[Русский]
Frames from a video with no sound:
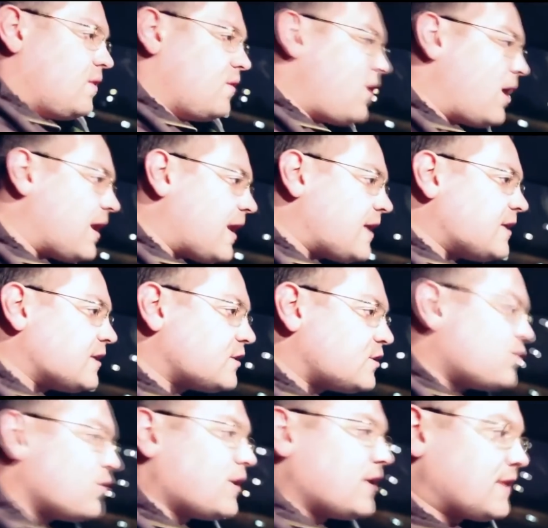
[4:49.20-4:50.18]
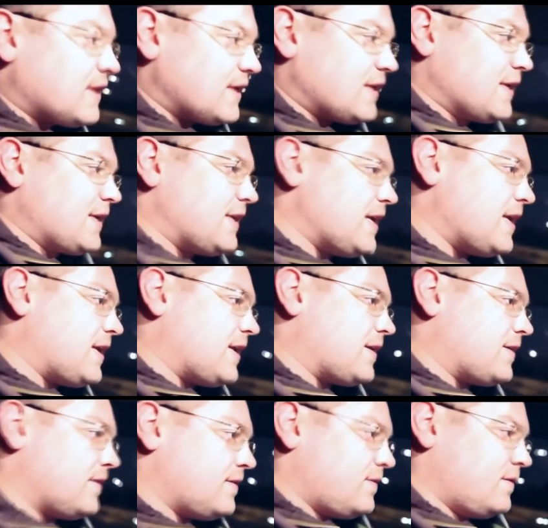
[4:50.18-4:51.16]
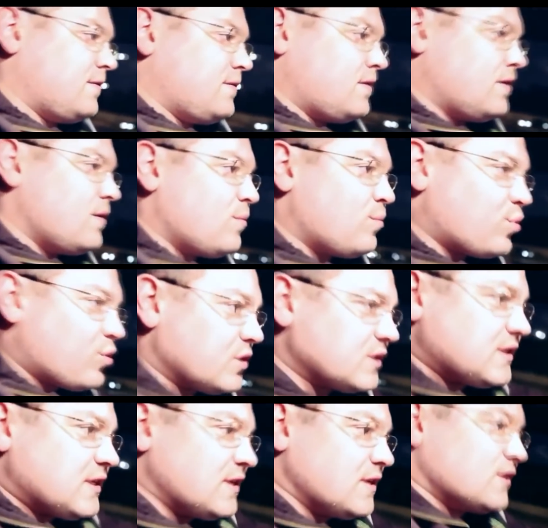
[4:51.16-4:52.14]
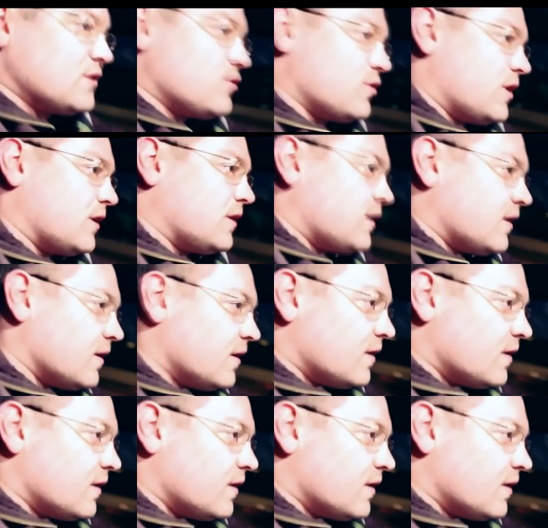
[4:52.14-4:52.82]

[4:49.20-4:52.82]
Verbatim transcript: Но она не стоит этих денег. Просто не стоит.